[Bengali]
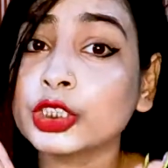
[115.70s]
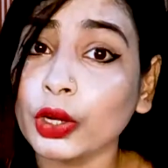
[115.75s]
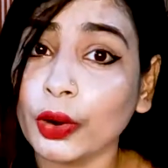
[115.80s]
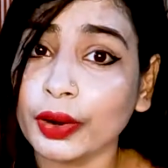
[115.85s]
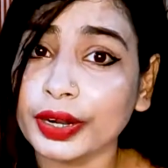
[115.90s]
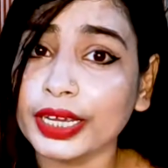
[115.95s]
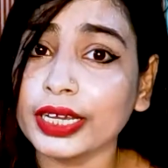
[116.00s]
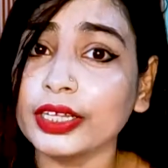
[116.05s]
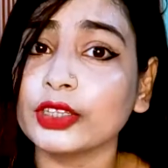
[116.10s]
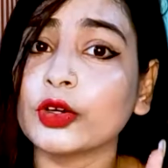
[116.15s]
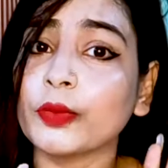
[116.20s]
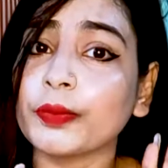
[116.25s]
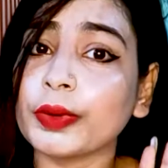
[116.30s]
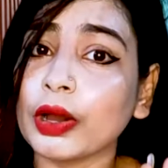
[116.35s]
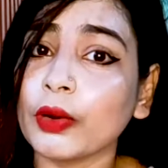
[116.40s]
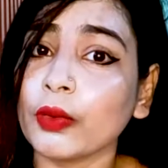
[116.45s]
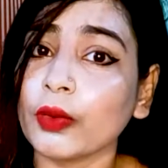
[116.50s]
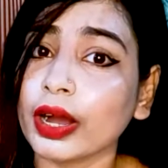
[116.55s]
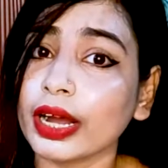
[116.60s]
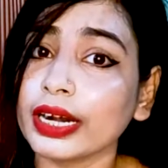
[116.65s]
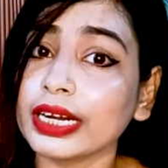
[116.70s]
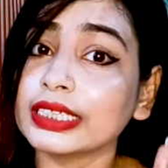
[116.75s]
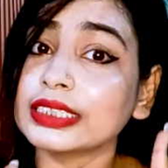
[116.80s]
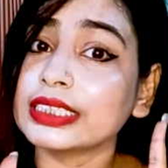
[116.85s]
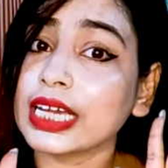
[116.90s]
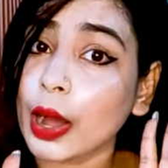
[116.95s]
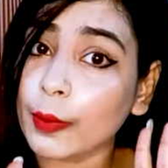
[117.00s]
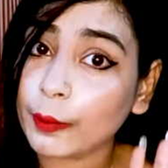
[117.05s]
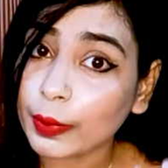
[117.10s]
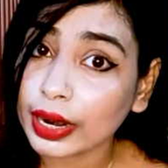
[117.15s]
সরি তোমরা ওখানে
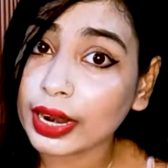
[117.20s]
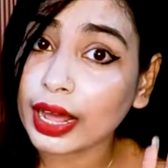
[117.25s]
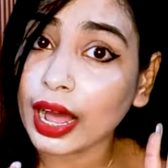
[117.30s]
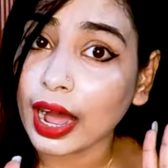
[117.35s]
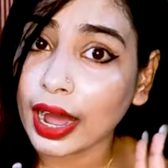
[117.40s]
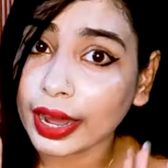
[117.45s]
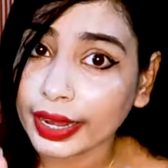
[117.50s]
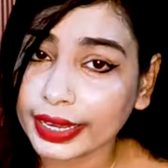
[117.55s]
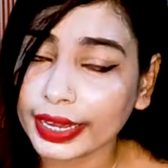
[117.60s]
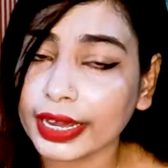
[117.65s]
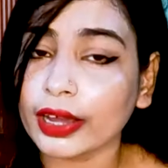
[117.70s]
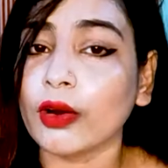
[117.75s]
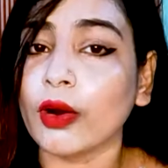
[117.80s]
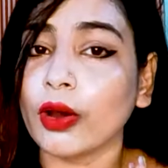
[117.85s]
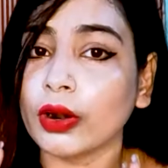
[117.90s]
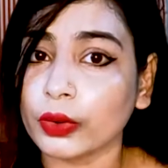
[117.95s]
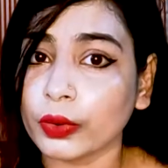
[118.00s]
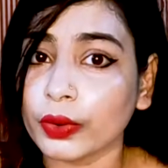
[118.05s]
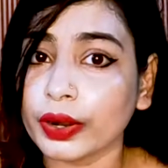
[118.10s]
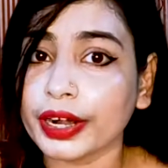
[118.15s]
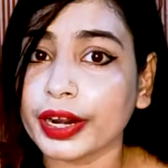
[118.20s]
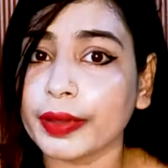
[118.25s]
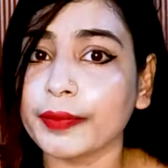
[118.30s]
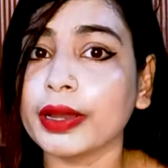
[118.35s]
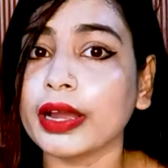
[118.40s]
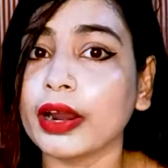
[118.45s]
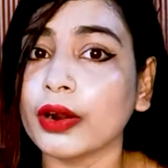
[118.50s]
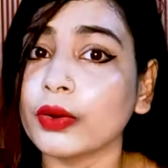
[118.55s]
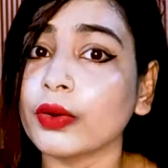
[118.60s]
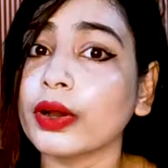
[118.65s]
যাবার আগে কল করে
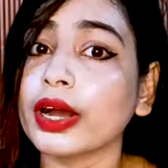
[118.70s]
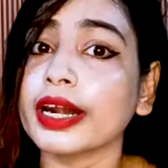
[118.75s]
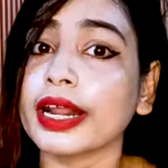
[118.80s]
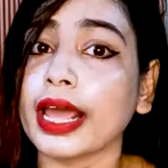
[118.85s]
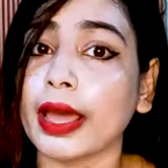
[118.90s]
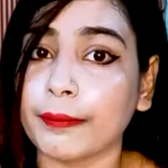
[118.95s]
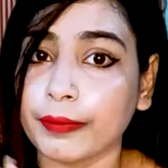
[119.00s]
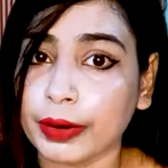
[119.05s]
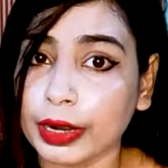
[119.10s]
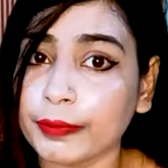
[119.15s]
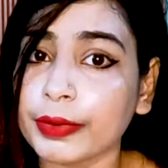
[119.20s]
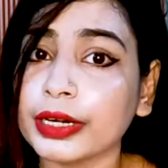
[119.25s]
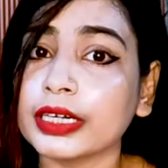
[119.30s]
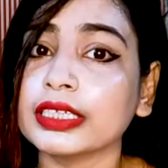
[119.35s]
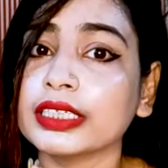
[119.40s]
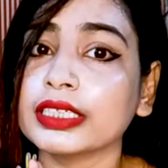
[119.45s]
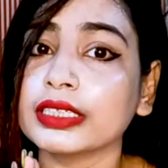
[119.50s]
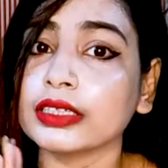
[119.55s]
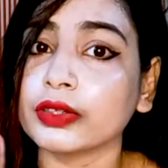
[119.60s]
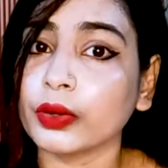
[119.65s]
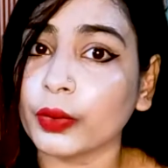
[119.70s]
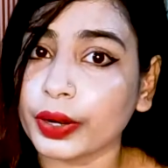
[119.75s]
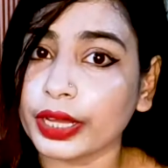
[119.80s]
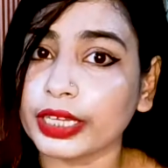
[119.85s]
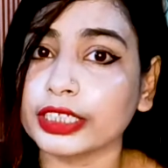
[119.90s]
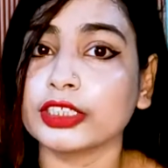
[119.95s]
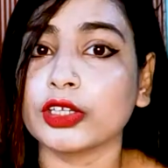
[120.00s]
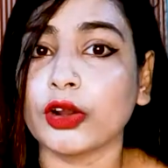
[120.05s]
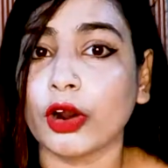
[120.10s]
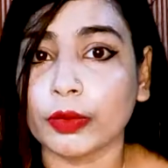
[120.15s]
নেবে কারণ ওখানে অ্যাপয়েন্টমেন্ট করে
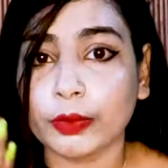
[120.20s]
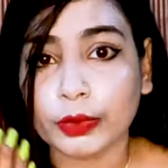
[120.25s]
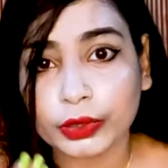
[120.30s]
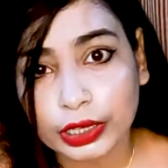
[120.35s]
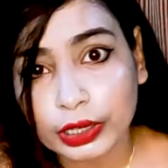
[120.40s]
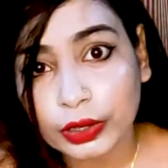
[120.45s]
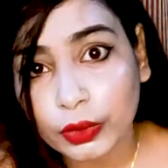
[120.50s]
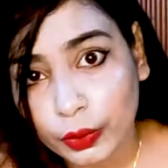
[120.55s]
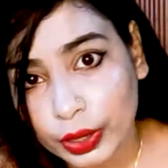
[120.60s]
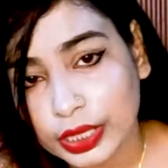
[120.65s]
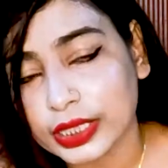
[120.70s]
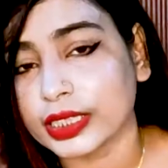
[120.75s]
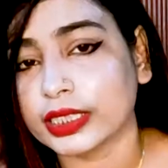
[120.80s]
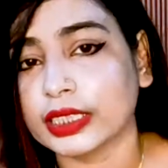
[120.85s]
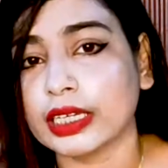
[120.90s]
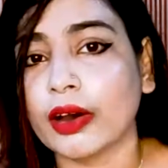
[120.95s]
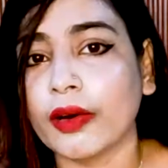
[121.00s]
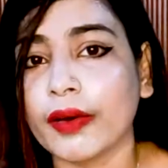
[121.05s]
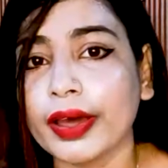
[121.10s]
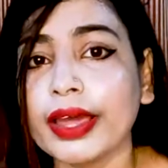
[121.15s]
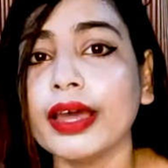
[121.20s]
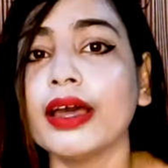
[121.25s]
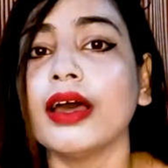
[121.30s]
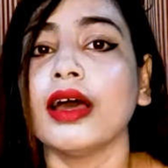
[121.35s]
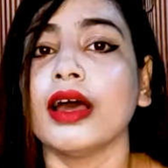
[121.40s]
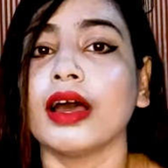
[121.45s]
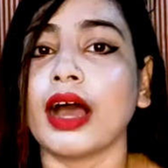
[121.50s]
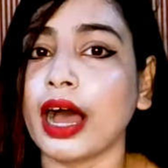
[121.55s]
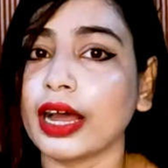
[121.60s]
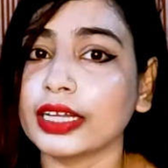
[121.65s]
স্লট বুকিং করে যেতে হয়
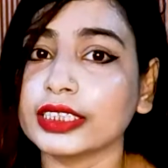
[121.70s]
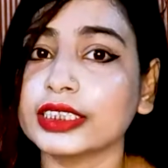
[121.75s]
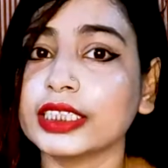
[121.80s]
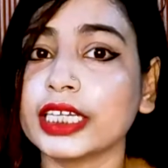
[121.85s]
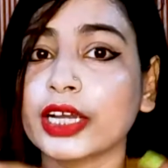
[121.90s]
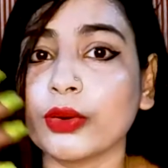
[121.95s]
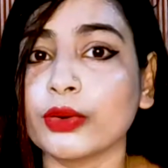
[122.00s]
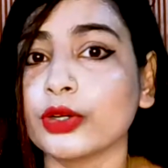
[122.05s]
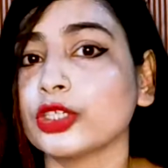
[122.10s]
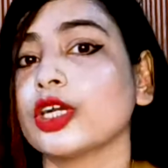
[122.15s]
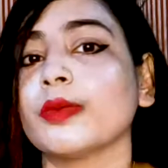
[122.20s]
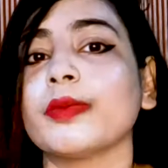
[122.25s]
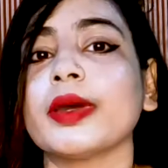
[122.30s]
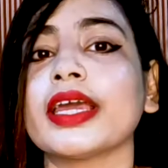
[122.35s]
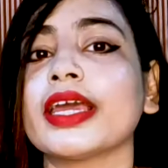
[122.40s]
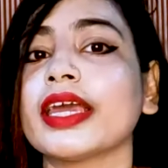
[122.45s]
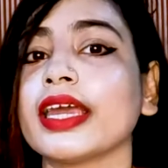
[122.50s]
আর যে কোনো সময়